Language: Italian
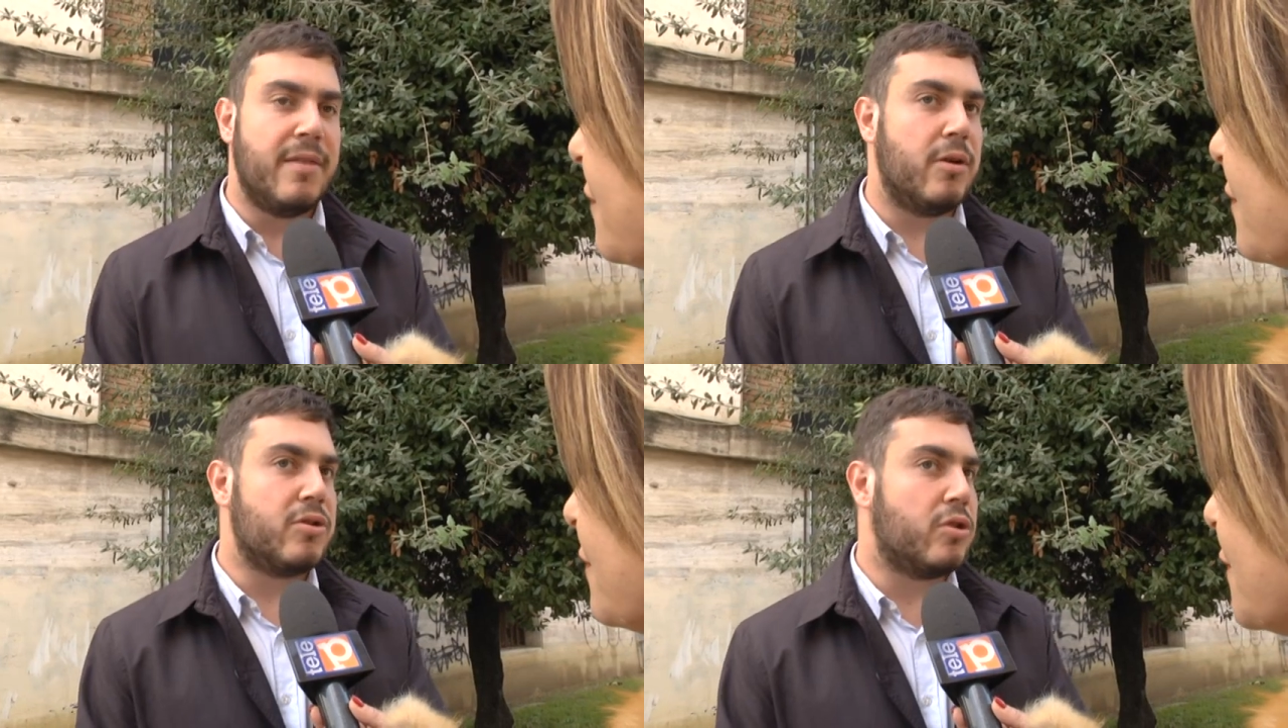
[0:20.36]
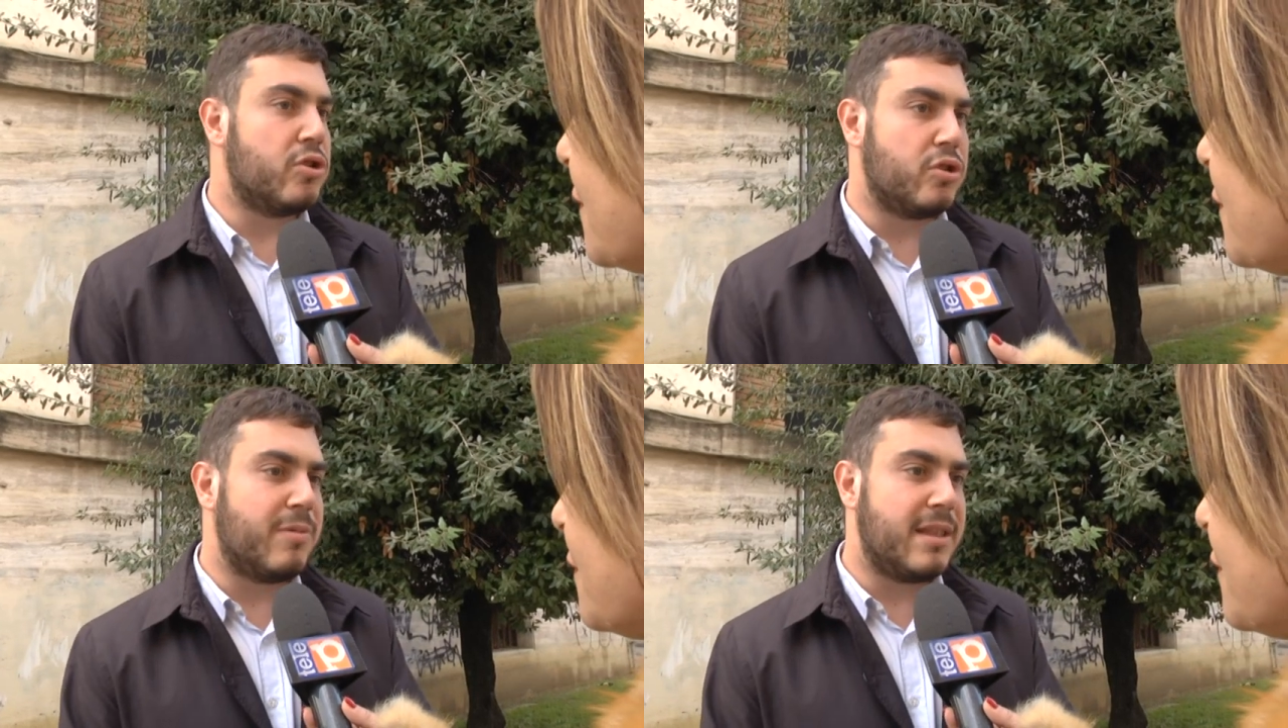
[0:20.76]
nello
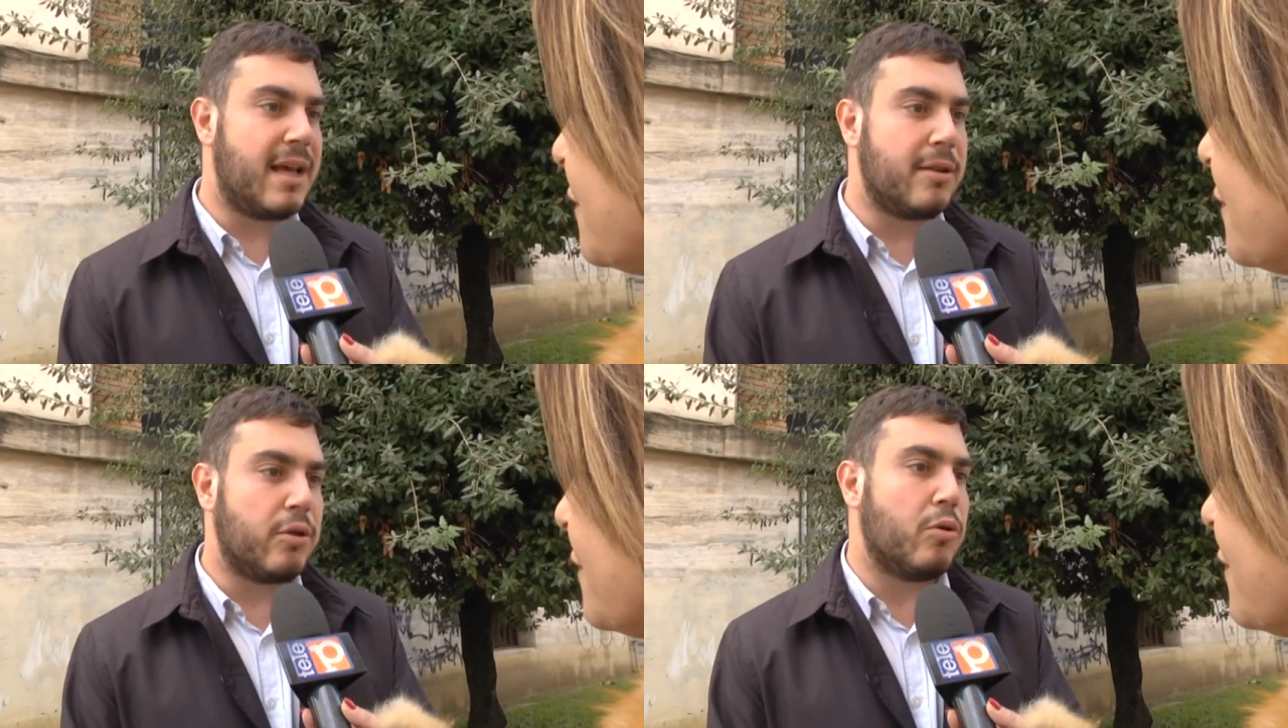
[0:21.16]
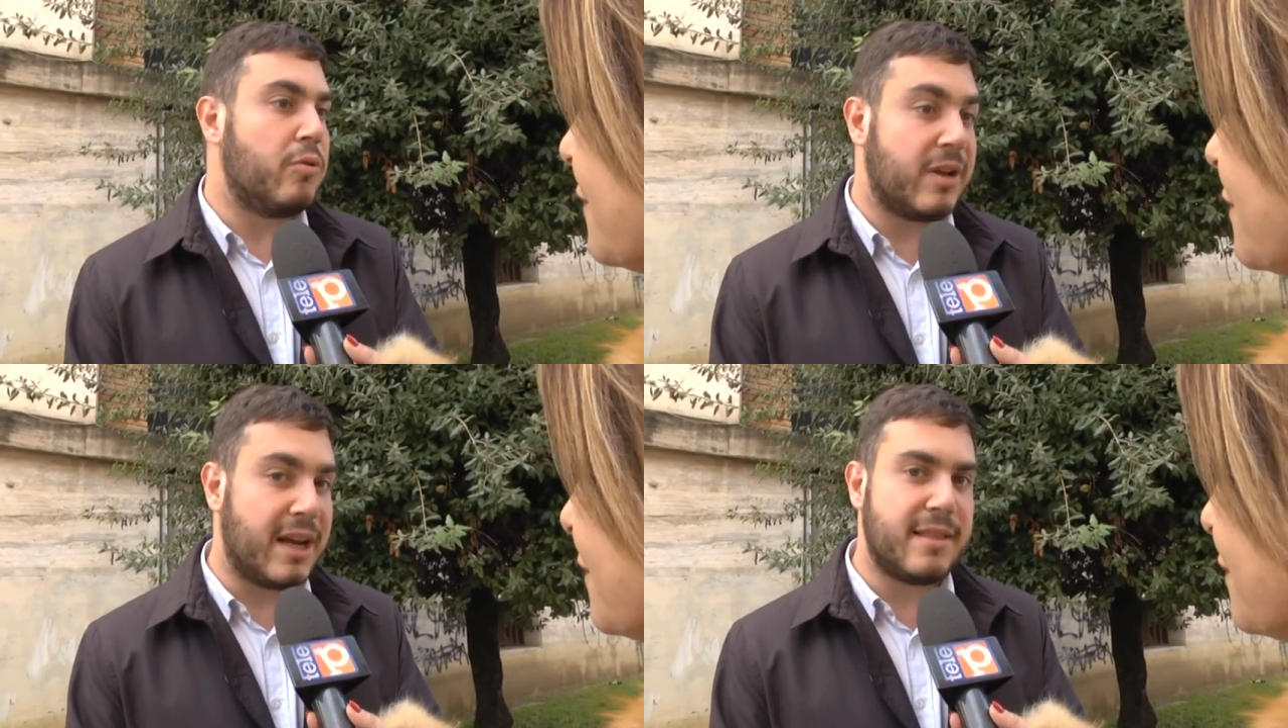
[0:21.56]
scorso mandato con
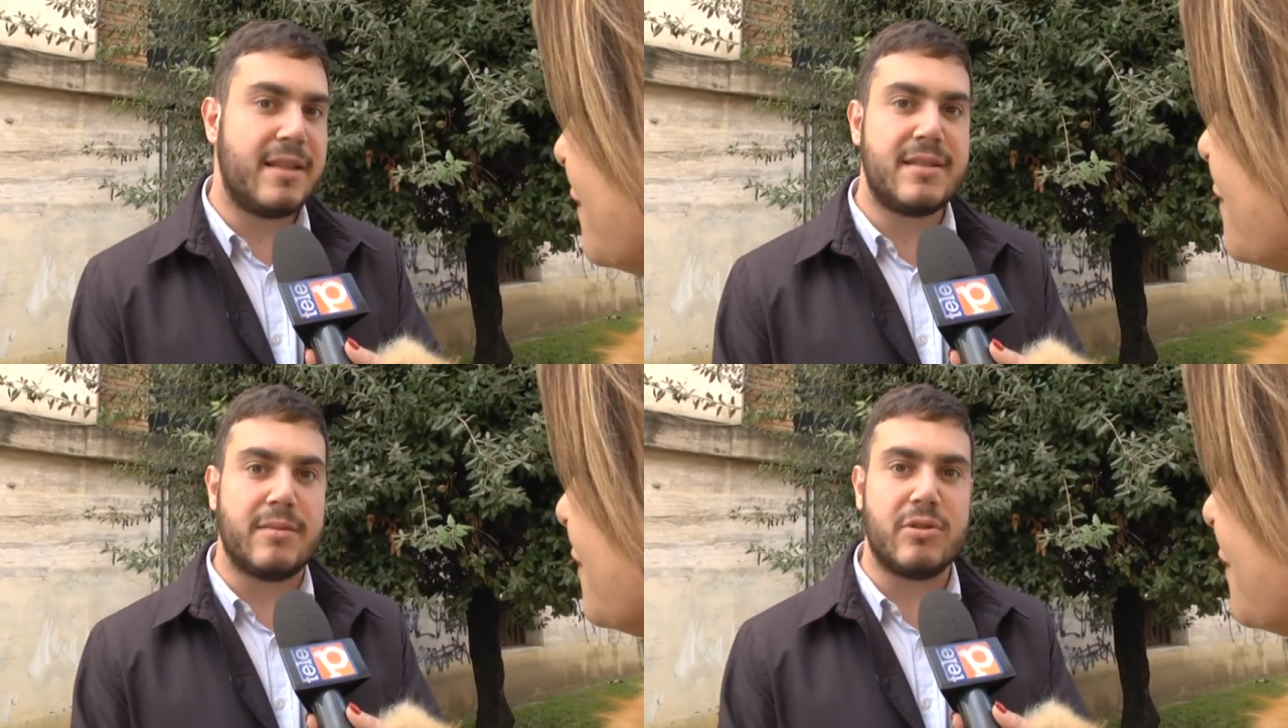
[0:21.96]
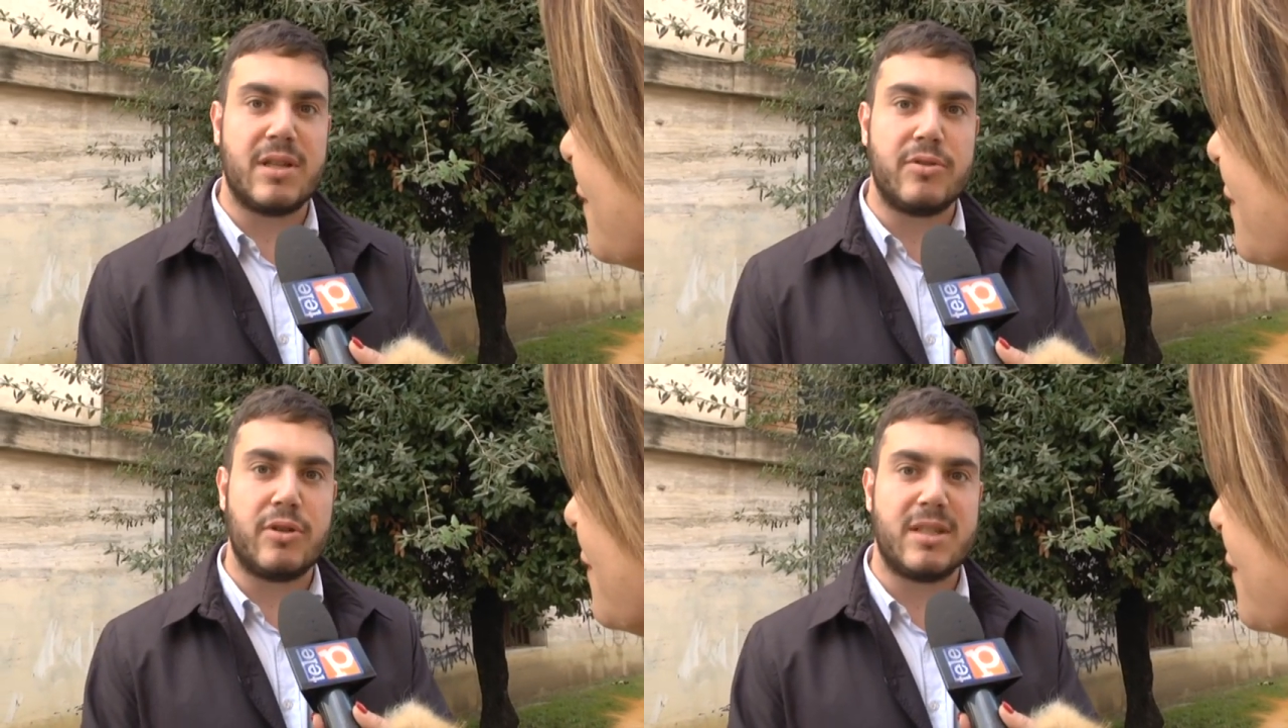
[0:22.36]
un grandissimo senso